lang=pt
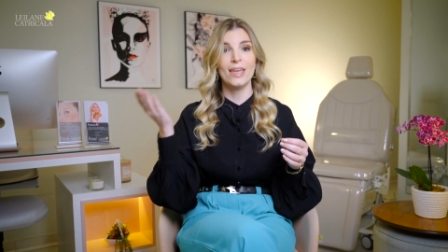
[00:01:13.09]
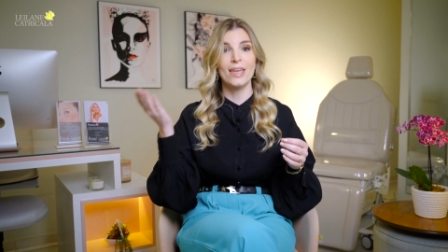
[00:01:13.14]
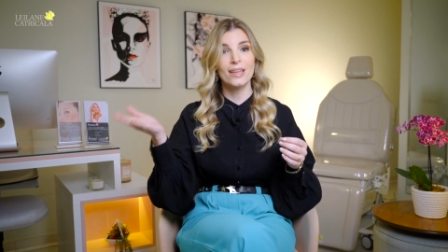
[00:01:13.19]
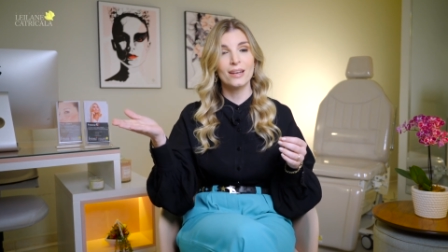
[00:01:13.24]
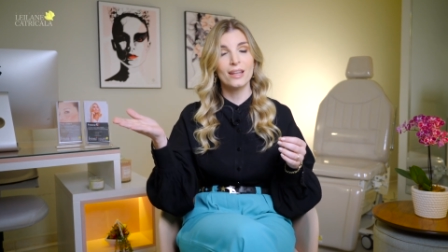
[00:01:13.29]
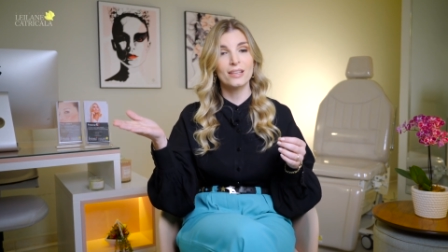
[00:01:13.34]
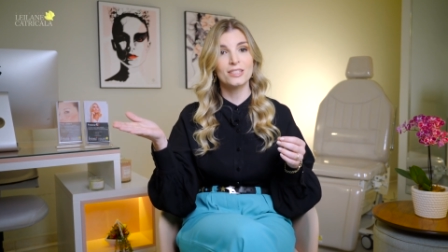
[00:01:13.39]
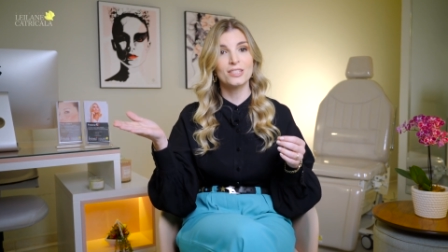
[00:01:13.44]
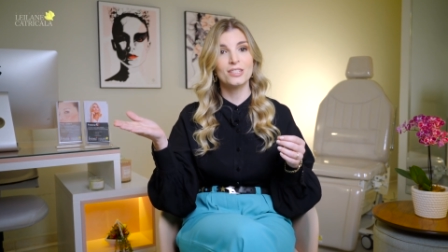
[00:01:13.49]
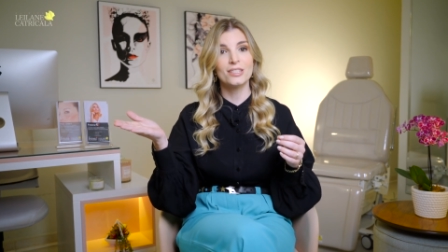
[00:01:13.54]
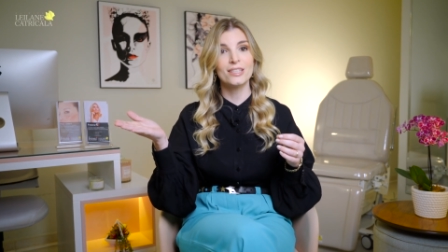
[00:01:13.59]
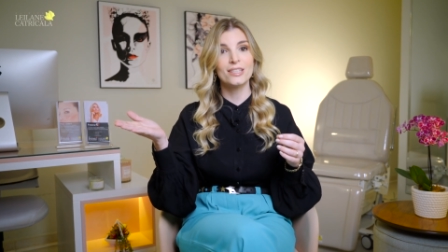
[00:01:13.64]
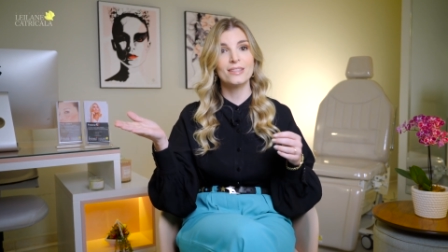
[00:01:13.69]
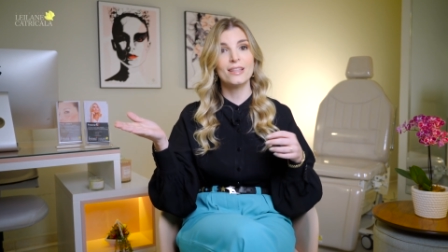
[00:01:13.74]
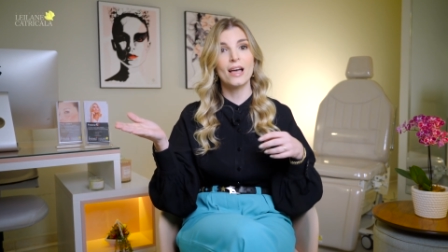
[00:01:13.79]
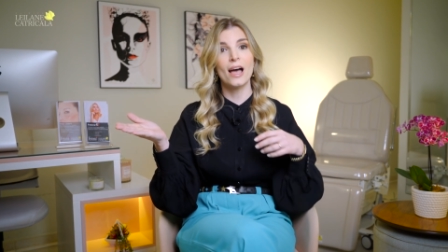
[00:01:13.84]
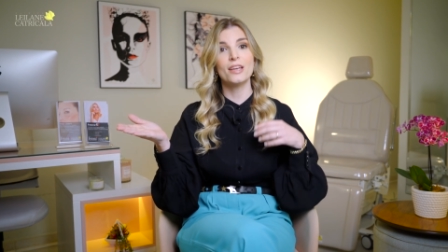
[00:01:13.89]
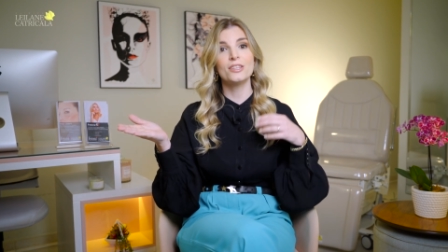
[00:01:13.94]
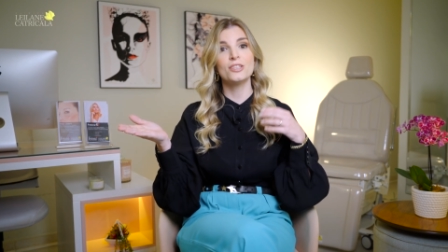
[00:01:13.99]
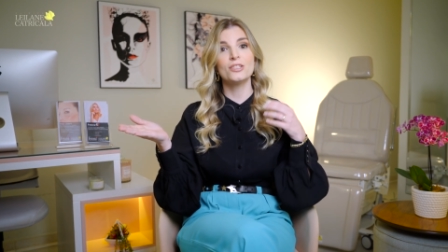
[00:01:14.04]

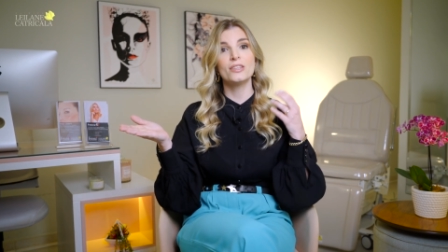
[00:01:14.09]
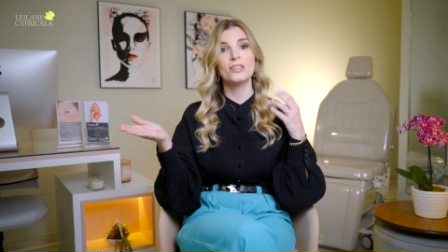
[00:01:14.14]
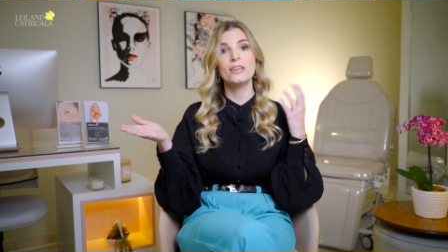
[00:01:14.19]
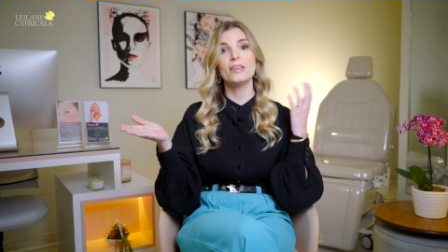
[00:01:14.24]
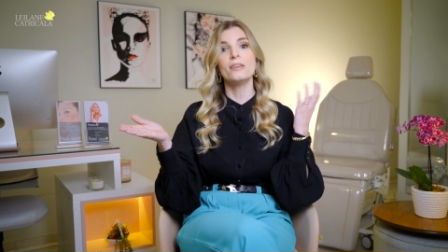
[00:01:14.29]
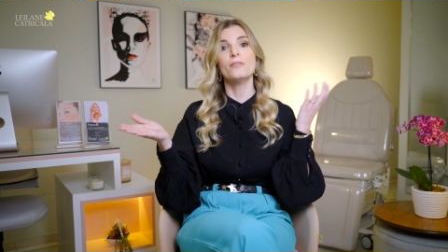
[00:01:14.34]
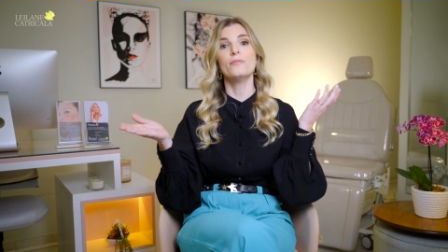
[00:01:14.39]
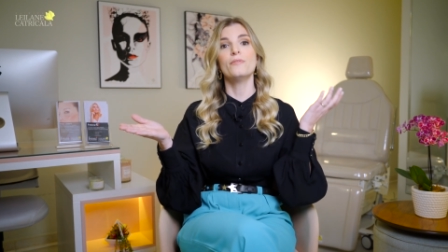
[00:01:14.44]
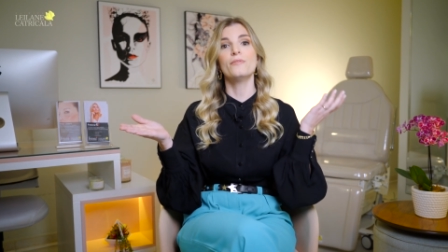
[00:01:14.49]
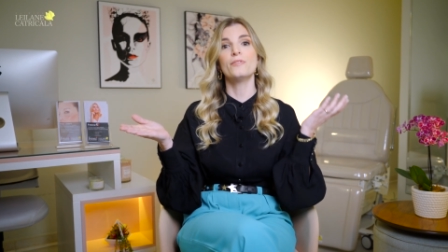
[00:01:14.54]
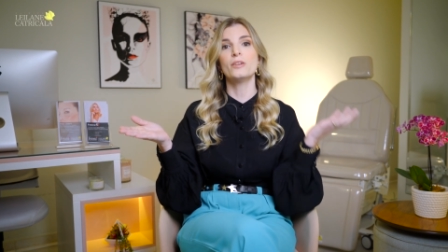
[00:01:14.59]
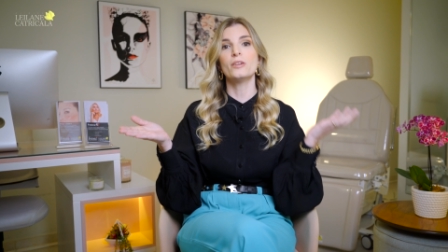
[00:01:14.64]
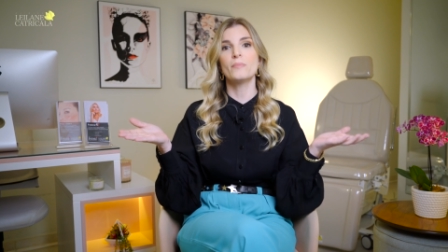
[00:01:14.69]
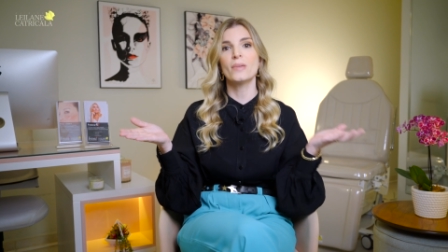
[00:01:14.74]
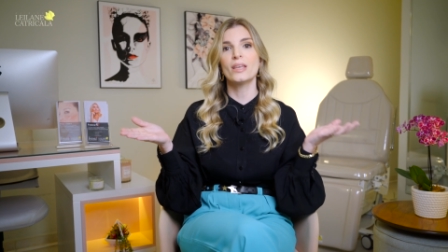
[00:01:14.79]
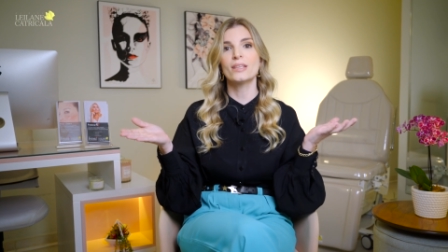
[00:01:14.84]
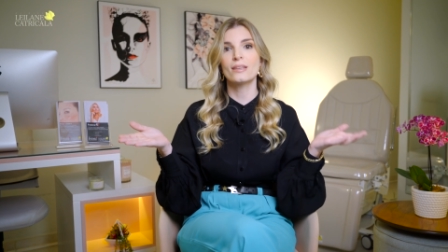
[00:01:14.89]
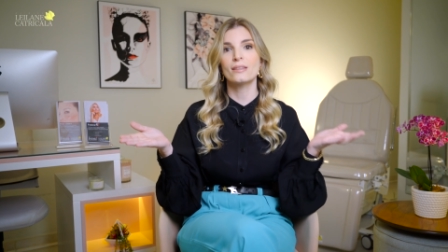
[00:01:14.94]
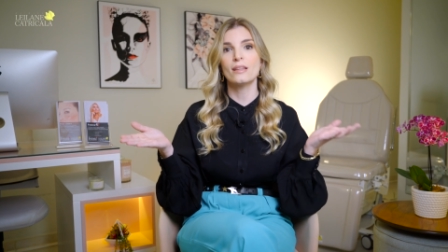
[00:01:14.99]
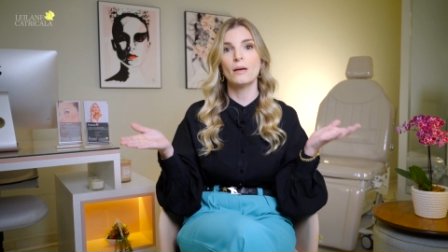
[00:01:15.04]
elasticidade e
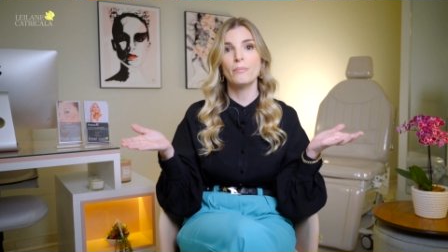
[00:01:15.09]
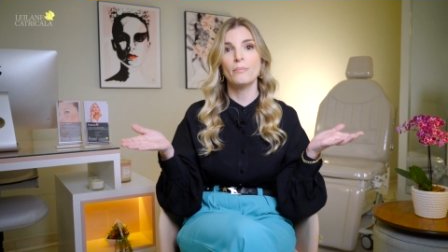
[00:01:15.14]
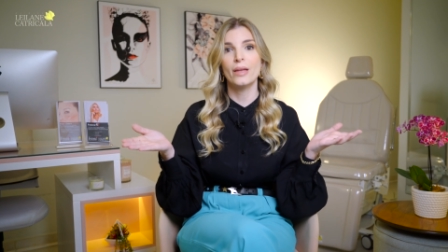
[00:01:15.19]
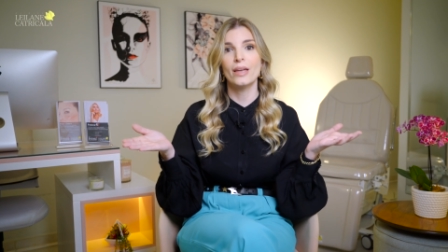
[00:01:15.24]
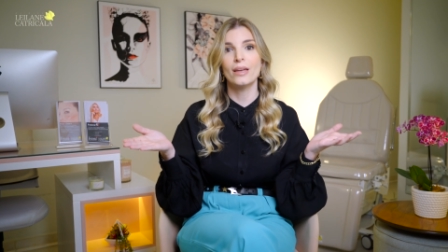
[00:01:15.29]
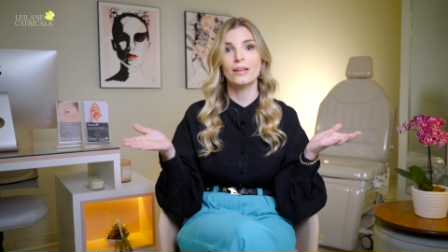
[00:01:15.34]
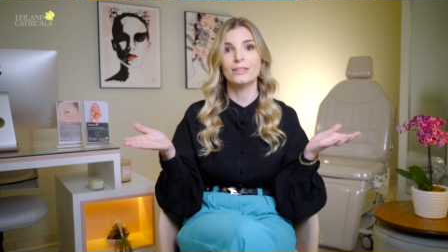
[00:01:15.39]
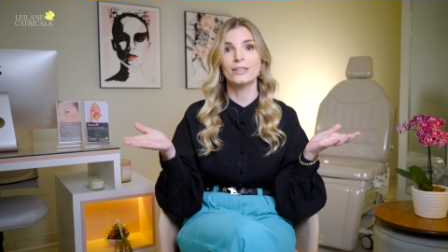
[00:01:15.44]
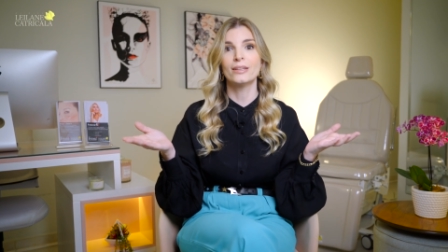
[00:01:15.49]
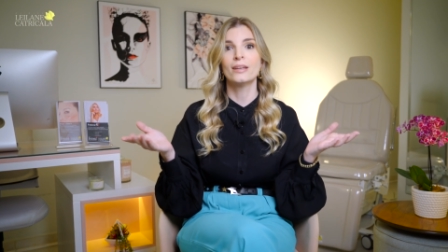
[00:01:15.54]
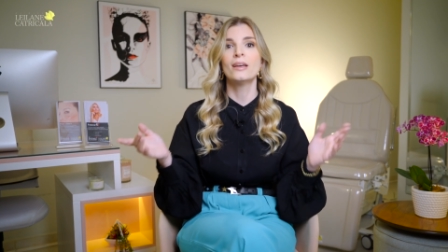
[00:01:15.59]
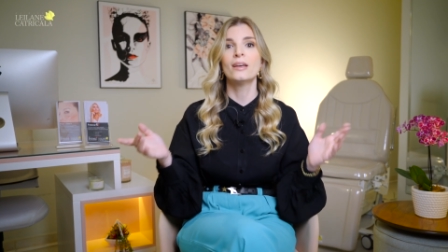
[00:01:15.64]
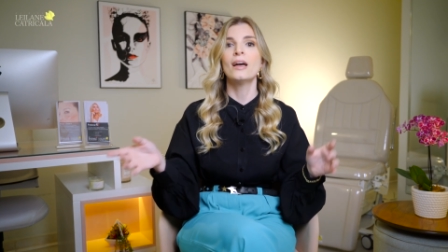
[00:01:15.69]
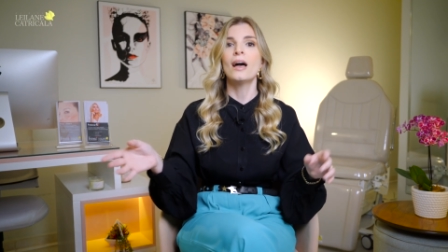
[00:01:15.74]
firmeza da pele,